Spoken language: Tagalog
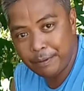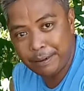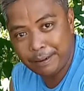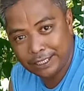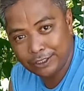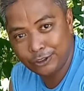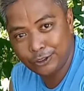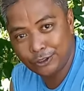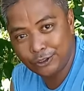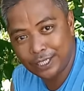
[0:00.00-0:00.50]
may
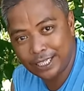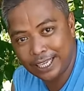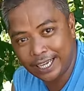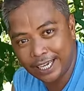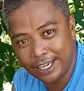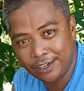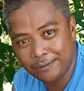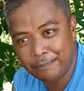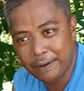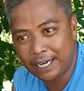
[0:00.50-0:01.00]
natutunan
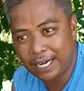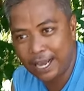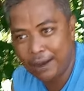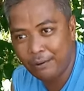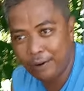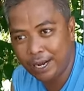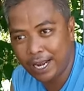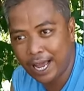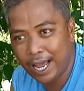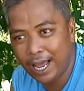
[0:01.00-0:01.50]
kayo para
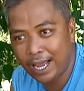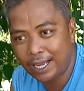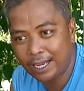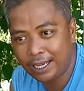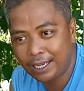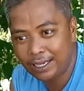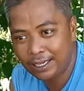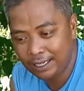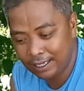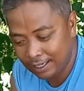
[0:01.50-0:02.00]

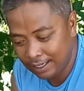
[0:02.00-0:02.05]
walang